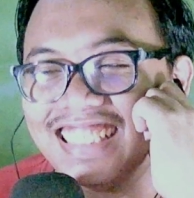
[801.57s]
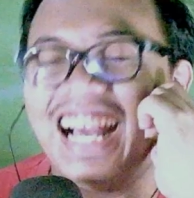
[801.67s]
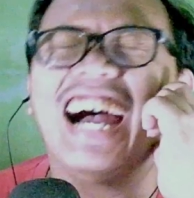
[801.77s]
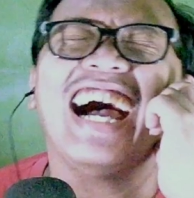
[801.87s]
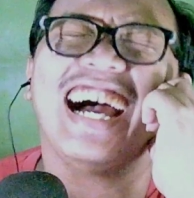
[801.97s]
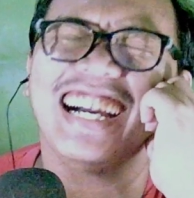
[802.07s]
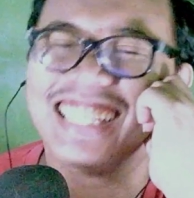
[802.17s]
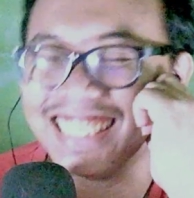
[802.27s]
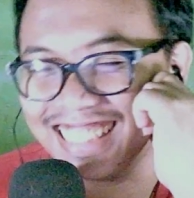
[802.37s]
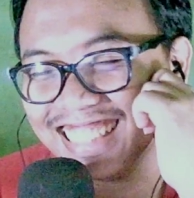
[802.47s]
Ya,
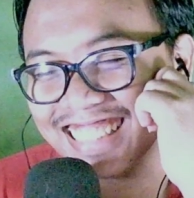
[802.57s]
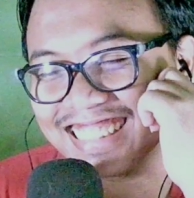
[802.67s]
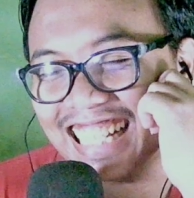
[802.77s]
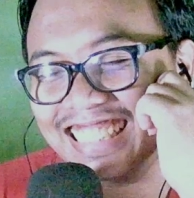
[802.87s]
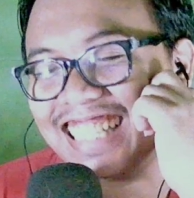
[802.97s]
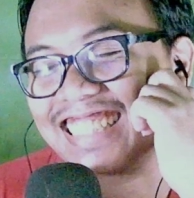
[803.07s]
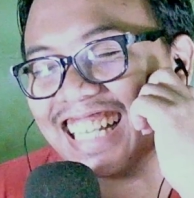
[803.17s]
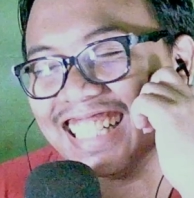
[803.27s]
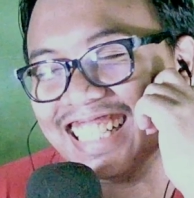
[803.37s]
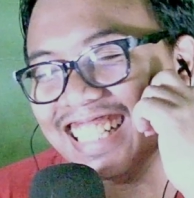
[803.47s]
santai
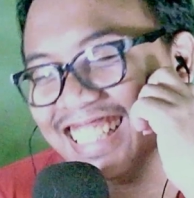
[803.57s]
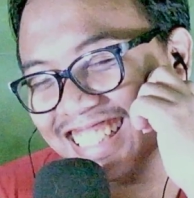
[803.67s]
sekali ya.